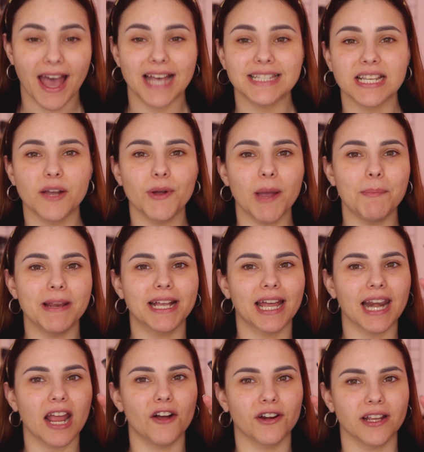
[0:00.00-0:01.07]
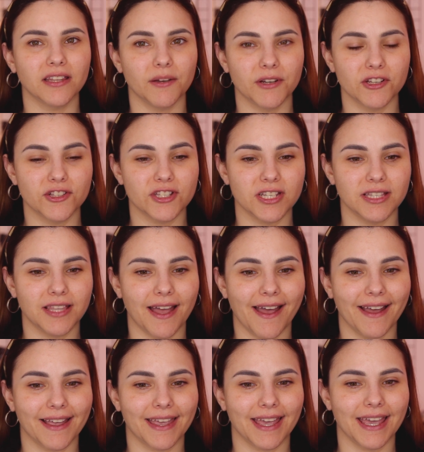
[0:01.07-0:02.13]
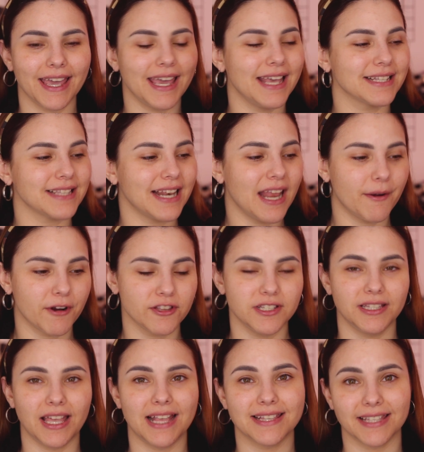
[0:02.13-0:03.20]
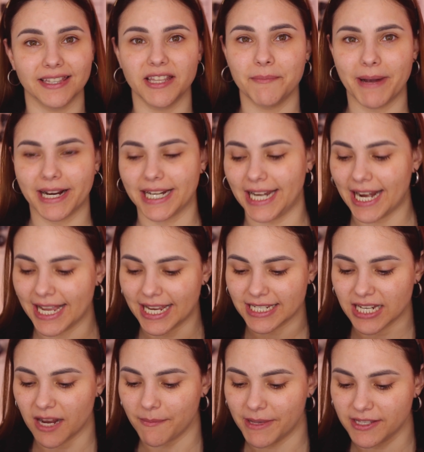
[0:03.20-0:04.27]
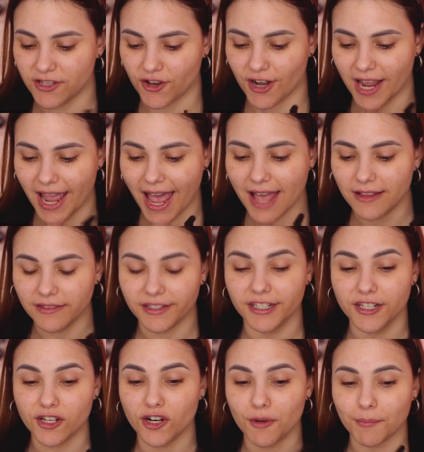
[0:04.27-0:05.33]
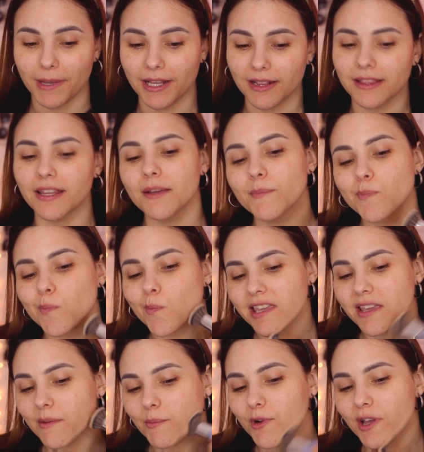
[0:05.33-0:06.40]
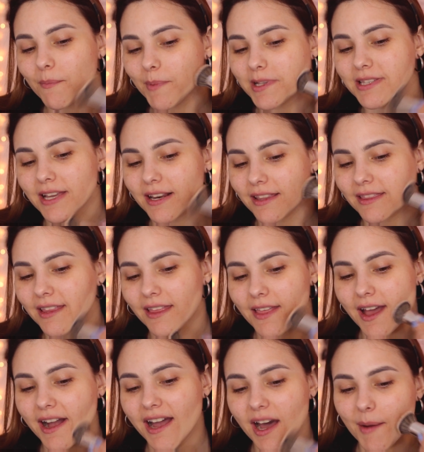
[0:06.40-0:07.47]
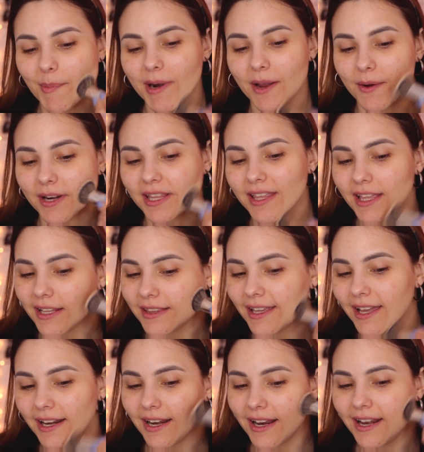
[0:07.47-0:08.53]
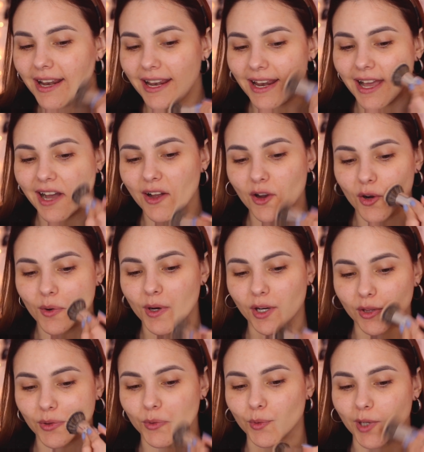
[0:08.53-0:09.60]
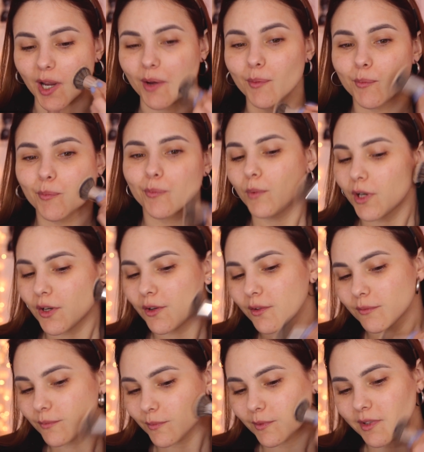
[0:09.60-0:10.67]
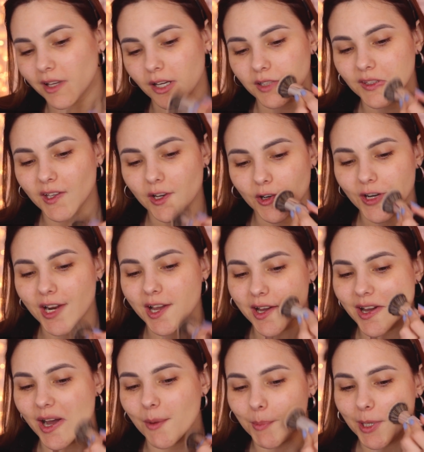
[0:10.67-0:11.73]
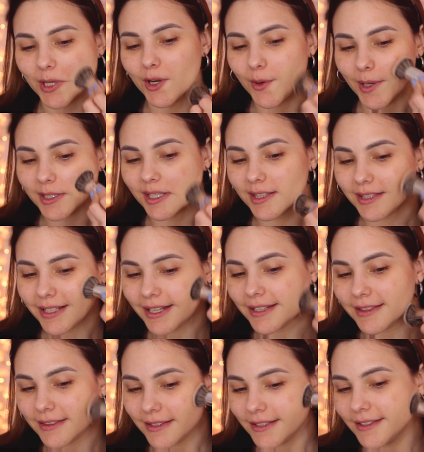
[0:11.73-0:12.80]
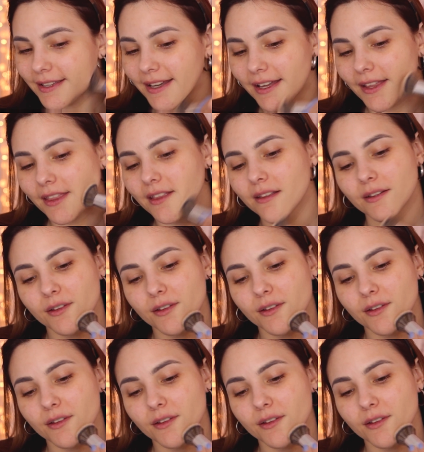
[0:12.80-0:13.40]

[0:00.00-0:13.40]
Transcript: Así que voy a aplicarla con esta brochita, que es la brochita del set de Macrielan que ya les mencioné anteriormente. Y voy a empezar desde acá para ver qué tal la cobertura. Bueno, hasta ahora aplico bastante cantidad